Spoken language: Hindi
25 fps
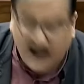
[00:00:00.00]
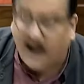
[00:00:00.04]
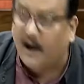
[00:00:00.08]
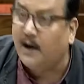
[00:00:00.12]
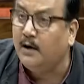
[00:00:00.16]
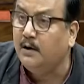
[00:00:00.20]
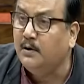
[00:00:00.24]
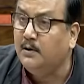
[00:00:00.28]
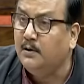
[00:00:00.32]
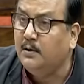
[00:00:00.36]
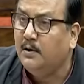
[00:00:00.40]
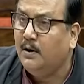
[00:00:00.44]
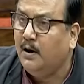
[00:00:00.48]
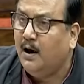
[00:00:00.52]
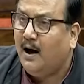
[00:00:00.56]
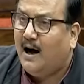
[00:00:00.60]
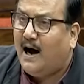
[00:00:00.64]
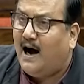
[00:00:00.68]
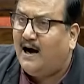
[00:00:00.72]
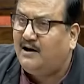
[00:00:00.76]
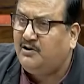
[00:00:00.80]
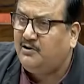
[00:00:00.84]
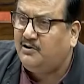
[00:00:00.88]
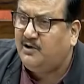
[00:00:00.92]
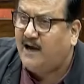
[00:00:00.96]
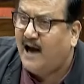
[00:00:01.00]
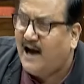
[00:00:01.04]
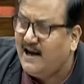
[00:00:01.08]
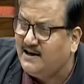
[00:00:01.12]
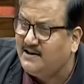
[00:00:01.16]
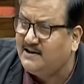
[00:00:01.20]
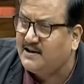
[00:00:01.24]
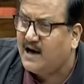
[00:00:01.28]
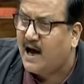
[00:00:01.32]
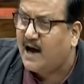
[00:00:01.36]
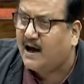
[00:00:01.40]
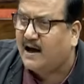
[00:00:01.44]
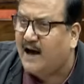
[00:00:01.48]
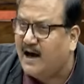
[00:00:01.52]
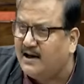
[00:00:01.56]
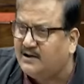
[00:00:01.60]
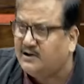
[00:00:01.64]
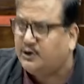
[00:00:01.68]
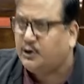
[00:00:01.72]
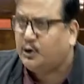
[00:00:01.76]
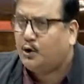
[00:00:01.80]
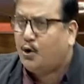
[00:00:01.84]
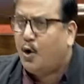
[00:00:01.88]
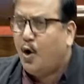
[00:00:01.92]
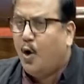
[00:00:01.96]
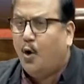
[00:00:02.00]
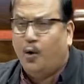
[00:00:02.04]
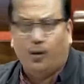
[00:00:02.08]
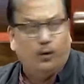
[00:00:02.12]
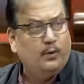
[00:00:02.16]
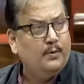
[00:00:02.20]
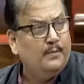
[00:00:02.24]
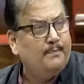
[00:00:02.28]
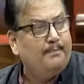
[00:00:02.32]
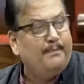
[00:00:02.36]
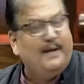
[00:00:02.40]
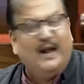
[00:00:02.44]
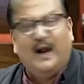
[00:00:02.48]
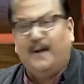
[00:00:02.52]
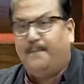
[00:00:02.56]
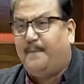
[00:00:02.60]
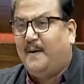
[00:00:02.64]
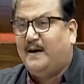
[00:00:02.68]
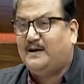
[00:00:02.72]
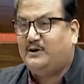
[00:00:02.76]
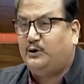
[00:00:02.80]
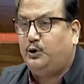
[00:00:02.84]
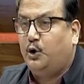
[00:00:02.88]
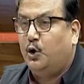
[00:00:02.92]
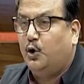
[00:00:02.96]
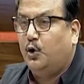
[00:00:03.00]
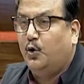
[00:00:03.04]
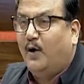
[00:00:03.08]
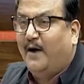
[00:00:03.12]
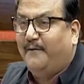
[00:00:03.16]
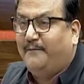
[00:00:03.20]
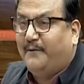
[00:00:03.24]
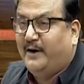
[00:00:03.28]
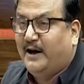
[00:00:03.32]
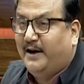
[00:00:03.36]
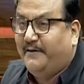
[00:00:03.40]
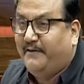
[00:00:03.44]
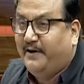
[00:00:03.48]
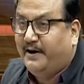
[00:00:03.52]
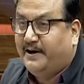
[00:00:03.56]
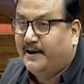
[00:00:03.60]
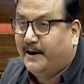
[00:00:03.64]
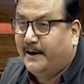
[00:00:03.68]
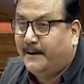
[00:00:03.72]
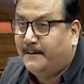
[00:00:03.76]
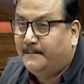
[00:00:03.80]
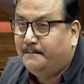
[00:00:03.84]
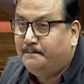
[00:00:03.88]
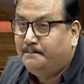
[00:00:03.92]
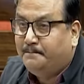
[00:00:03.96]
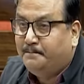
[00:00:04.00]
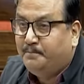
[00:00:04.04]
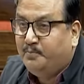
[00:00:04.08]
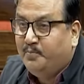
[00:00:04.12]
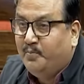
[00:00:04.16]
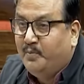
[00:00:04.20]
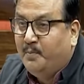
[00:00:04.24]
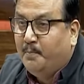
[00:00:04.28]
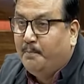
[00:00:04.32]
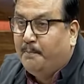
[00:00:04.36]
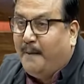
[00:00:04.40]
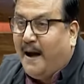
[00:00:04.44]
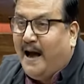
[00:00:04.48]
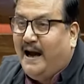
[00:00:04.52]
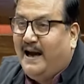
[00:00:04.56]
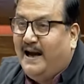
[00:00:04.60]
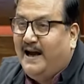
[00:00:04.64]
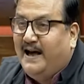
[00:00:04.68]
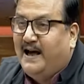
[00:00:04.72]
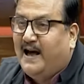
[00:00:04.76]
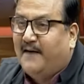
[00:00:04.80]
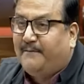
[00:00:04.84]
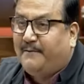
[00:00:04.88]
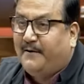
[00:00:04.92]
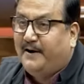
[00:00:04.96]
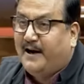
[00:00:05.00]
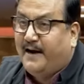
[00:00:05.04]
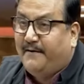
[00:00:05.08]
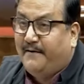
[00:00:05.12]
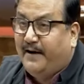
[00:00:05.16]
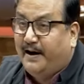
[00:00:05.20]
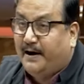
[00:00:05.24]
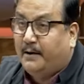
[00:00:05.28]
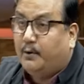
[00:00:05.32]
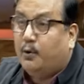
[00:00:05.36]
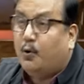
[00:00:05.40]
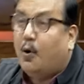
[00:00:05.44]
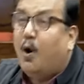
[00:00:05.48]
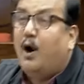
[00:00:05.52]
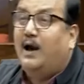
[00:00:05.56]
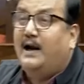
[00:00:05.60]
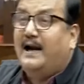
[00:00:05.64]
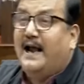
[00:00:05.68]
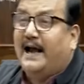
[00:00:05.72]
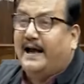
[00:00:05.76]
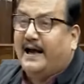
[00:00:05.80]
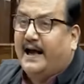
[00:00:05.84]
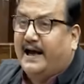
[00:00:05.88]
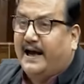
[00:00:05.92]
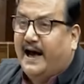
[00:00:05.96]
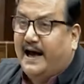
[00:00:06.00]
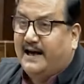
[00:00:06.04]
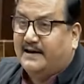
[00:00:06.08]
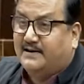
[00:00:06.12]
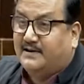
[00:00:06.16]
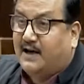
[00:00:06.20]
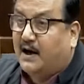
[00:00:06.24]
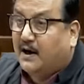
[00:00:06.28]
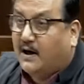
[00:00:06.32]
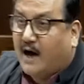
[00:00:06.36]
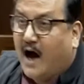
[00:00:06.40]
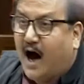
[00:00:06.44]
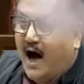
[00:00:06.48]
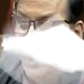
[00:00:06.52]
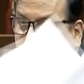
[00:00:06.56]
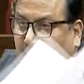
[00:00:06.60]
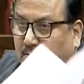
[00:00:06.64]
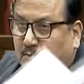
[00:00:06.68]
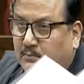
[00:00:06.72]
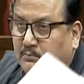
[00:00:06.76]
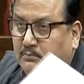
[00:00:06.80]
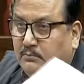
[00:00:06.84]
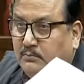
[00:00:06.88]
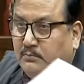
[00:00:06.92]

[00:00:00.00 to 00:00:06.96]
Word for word: कराया 28 अगस्त को मेरे पास दोनों एफिडेविट है पहली एफिडेविट कौन लेके गए सरकार